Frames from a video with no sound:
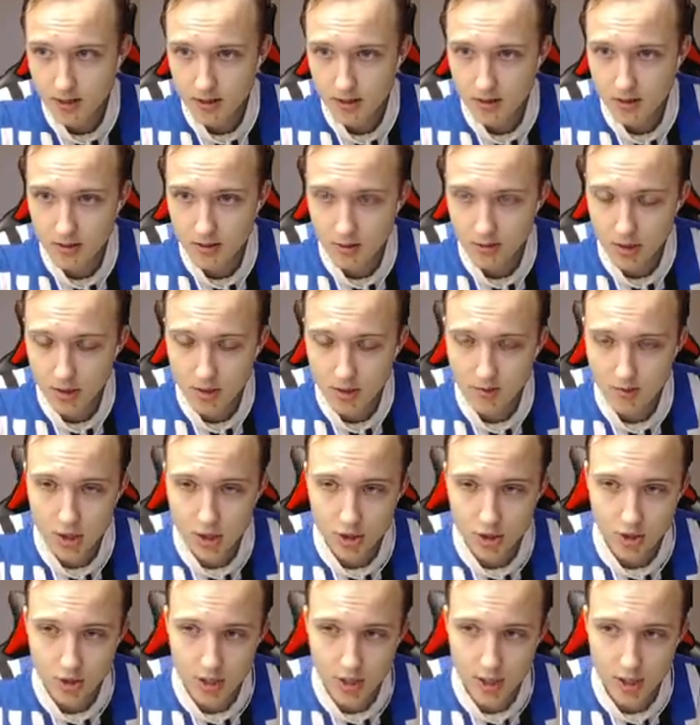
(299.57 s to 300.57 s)
довольно
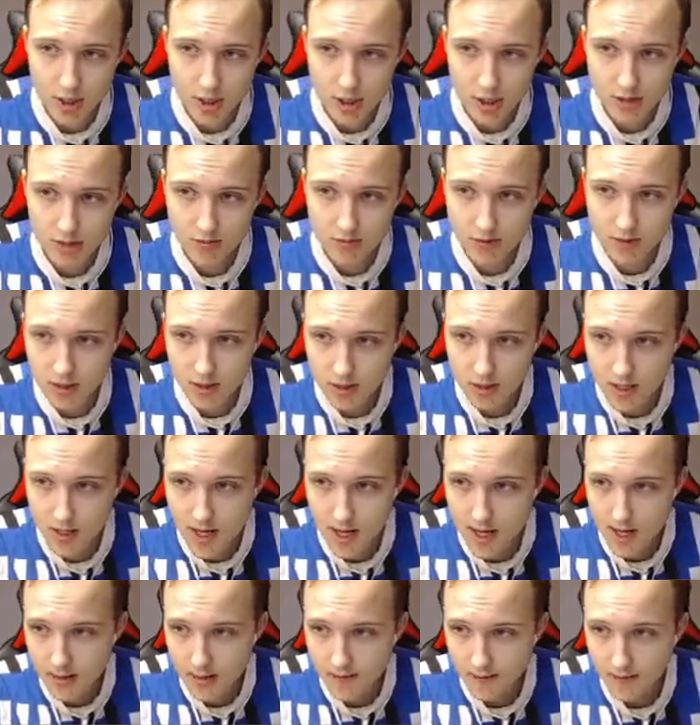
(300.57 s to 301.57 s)
большое количество
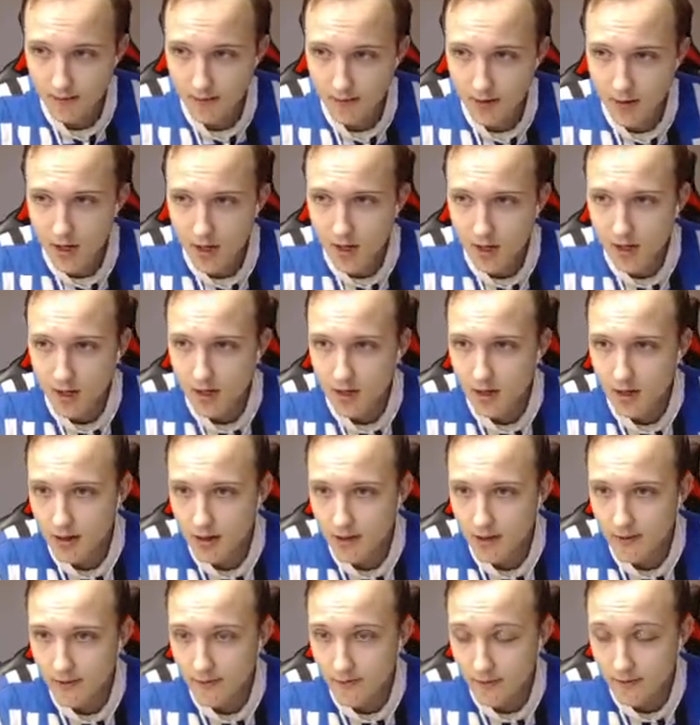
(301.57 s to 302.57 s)
титанов,
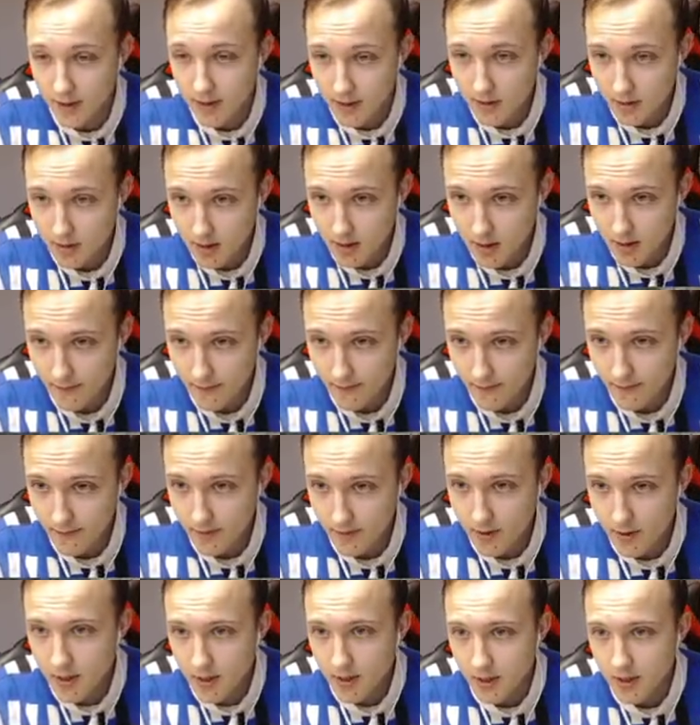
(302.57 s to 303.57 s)
э, викингов,
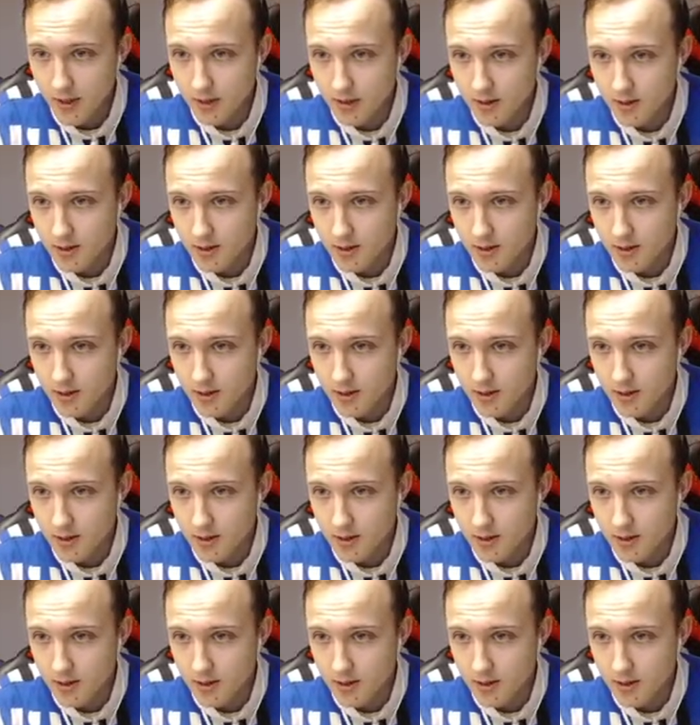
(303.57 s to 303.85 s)
Э,